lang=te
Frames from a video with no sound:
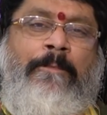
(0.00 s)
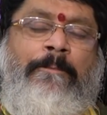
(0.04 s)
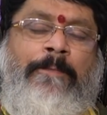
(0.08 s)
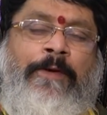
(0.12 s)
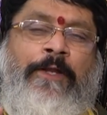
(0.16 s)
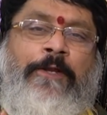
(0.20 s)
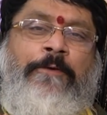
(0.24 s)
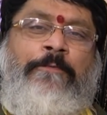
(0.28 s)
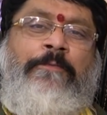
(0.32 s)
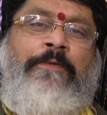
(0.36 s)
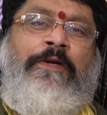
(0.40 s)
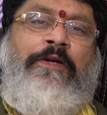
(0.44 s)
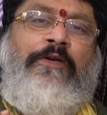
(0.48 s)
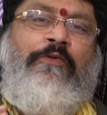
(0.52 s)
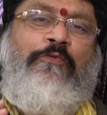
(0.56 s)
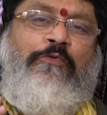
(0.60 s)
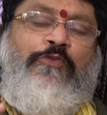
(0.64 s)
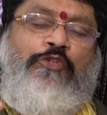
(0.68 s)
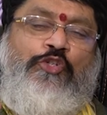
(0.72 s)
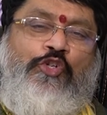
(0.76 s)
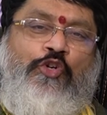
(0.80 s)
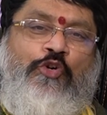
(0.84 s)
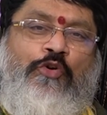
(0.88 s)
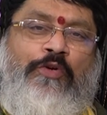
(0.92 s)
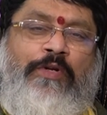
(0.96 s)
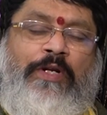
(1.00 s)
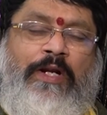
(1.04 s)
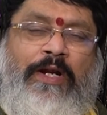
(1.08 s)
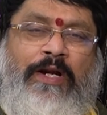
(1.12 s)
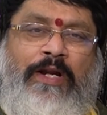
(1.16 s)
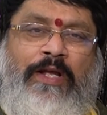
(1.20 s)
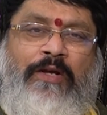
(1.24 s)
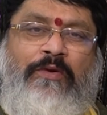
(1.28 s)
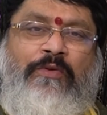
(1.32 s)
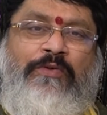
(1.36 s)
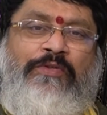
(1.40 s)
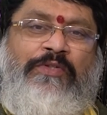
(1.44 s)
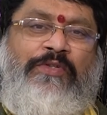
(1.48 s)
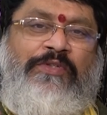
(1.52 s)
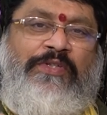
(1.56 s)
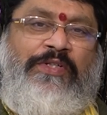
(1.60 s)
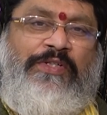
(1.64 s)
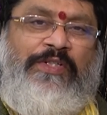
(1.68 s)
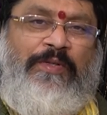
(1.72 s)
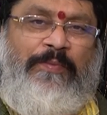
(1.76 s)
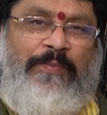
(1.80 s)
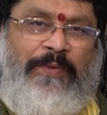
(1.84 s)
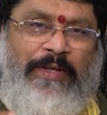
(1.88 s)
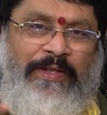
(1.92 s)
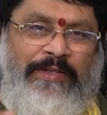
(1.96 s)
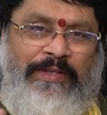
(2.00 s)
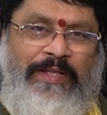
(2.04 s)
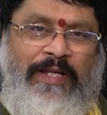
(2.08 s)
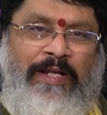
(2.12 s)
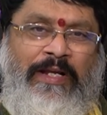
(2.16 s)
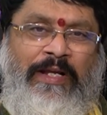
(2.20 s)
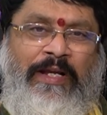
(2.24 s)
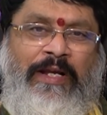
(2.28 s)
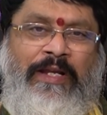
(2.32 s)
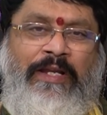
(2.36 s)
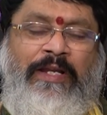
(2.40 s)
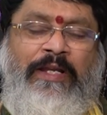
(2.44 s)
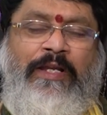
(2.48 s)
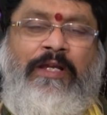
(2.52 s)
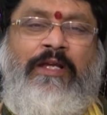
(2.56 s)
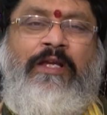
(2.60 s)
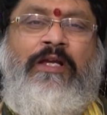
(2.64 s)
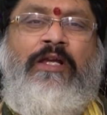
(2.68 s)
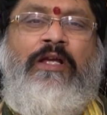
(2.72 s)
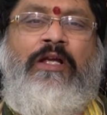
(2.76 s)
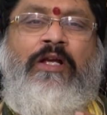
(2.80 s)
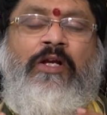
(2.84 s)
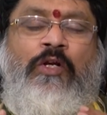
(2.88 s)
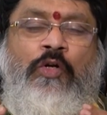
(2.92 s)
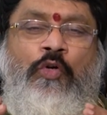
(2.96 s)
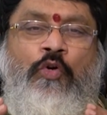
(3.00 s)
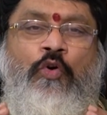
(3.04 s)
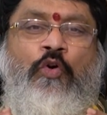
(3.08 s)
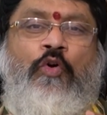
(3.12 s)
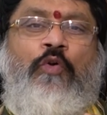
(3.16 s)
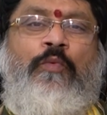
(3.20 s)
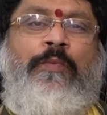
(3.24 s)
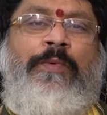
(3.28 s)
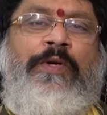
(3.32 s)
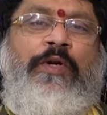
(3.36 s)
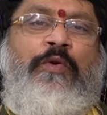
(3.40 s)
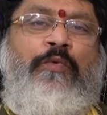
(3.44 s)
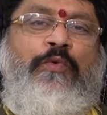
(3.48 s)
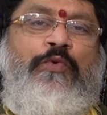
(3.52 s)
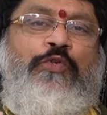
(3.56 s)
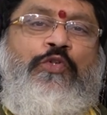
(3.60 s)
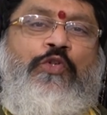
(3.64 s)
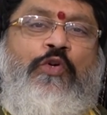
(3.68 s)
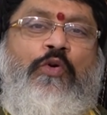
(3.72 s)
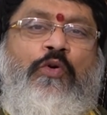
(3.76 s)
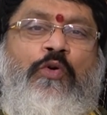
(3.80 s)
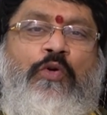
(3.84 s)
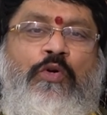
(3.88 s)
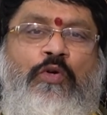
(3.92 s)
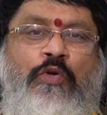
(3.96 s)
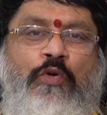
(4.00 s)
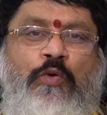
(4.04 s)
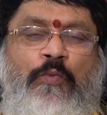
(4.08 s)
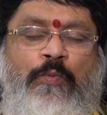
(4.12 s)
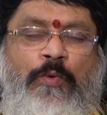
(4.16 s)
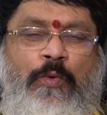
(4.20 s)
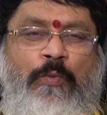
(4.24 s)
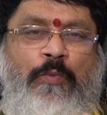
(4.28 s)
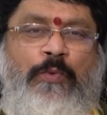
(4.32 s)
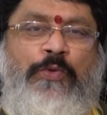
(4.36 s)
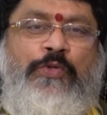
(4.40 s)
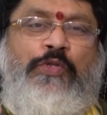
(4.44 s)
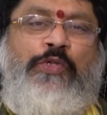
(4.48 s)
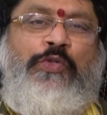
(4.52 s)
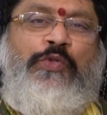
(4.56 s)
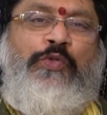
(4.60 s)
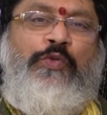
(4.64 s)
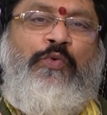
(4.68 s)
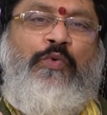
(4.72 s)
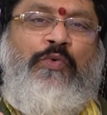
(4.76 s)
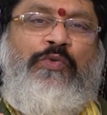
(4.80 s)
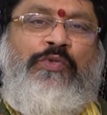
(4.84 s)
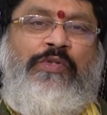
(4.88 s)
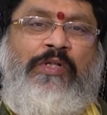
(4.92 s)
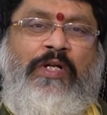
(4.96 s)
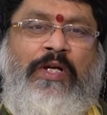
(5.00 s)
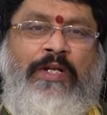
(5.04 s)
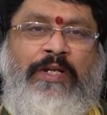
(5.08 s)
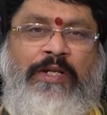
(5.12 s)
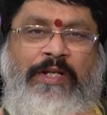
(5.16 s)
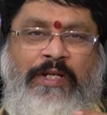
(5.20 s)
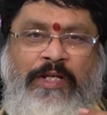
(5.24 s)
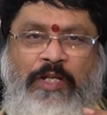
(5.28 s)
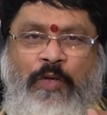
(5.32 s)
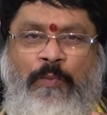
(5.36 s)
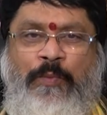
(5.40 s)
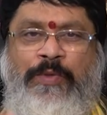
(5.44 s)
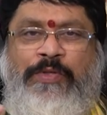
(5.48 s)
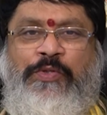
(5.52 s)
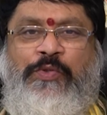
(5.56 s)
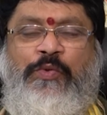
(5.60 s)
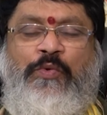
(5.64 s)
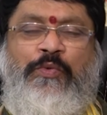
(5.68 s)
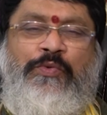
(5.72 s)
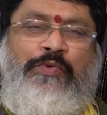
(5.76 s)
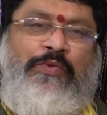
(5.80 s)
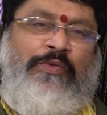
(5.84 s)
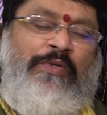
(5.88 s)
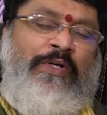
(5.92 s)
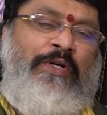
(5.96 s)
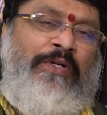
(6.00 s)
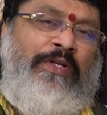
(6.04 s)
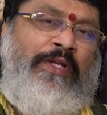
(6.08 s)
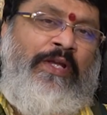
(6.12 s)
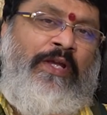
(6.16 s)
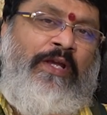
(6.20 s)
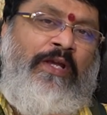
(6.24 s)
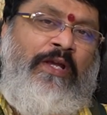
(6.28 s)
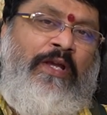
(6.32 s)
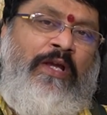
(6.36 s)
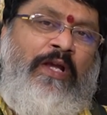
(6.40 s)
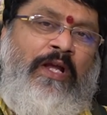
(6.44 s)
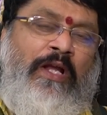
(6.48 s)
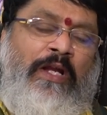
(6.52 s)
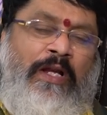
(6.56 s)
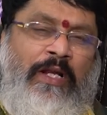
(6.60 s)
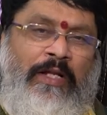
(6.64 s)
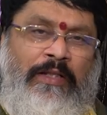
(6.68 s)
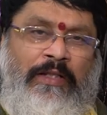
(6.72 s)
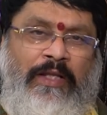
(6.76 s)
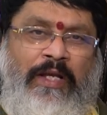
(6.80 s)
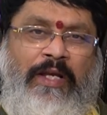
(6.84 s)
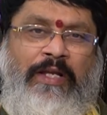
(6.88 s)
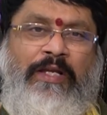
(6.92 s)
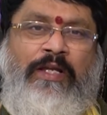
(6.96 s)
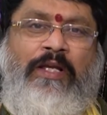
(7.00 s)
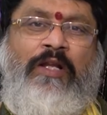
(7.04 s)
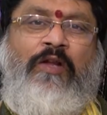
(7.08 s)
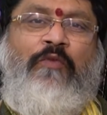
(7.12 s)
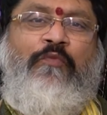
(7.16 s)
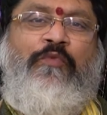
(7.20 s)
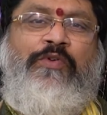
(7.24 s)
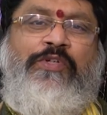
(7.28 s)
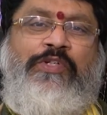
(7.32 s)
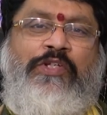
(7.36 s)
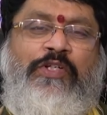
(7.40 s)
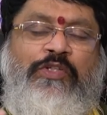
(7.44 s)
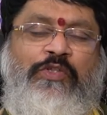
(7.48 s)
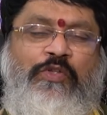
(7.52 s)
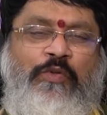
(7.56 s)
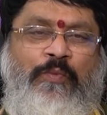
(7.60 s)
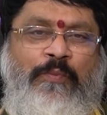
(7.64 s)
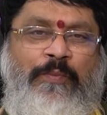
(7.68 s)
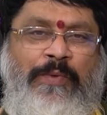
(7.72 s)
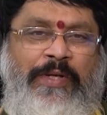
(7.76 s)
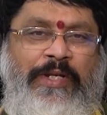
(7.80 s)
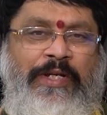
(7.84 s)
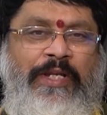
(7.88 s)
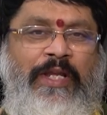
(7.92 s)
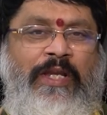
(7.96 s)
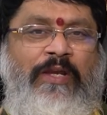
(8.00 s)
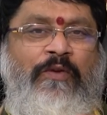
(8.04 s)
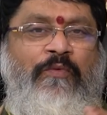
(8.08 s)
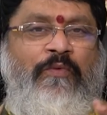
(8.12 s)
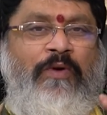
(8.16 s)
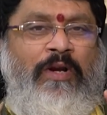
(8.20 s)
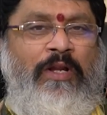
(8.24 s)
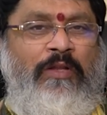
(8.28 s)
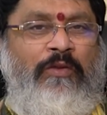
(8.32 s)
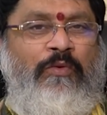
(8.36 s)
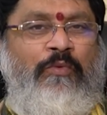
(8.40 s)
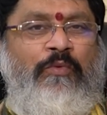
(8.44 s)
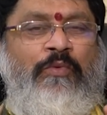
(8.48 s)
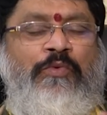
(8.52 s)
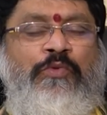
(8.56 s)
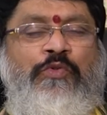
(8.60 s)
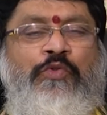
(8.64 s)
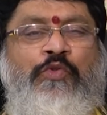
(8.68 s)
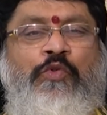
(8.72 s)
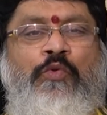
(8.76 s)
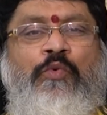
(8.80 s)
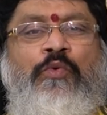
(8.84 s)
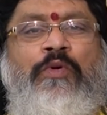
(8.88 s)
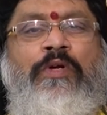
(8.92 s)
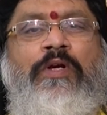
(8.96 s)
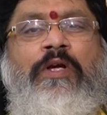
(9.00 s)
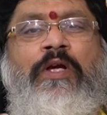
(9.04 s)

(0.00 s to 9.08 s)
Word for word: పెర్మనెంట్ ఉద్యోగం రావడం కోసం చేసే ప్రయత్నాలు కానీ గవర్నమెంట్ ఉద్యోగంలో ప్రమోషన్స్ కోసం కానీ ఇంక్రిమెంట్స్ కోసం కానీ లేకపోతే హయ్యర్ అఫీషియల్స్ మీట్ అయ్యి వాళ్ళతో కొంచెం